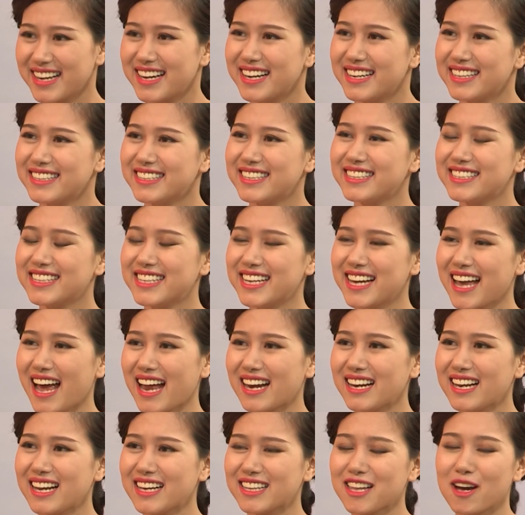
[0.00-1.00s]
thưa chị
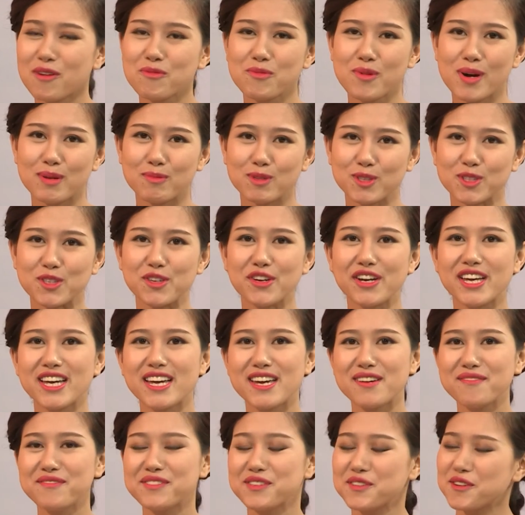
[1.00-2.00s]
ánh là thông qua một số ý
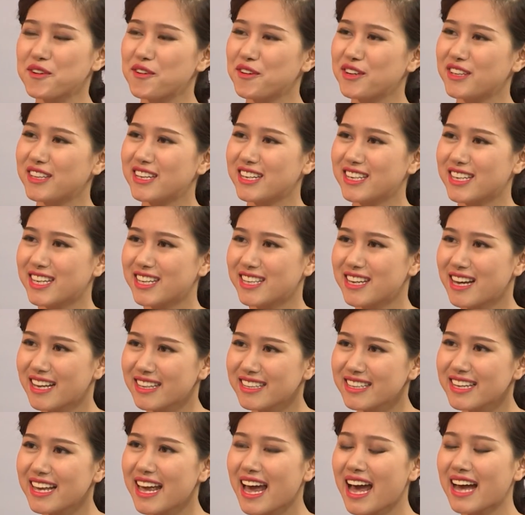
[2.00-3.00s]
kiến vừa rồi thì chị
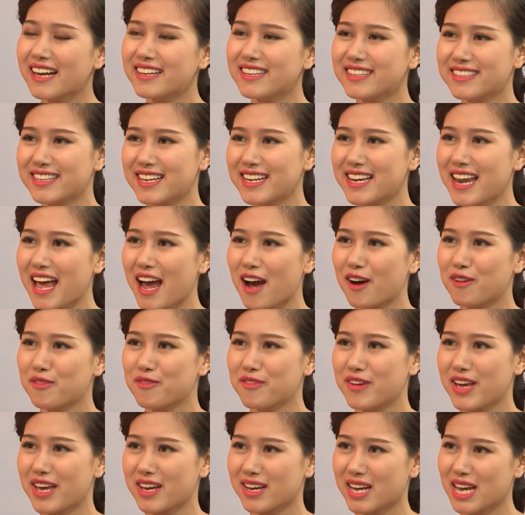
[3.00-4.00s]
đánh giá như thế nào
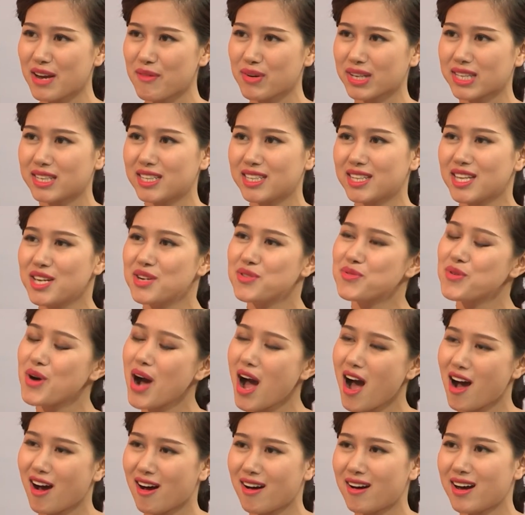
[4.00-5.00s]
về kế hoạch chi tiêu của
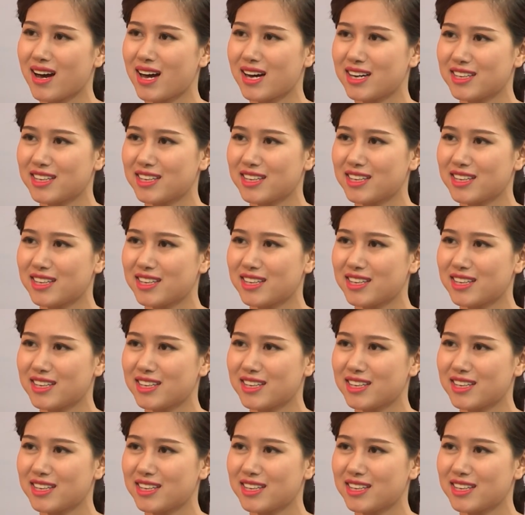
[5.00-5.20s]
họ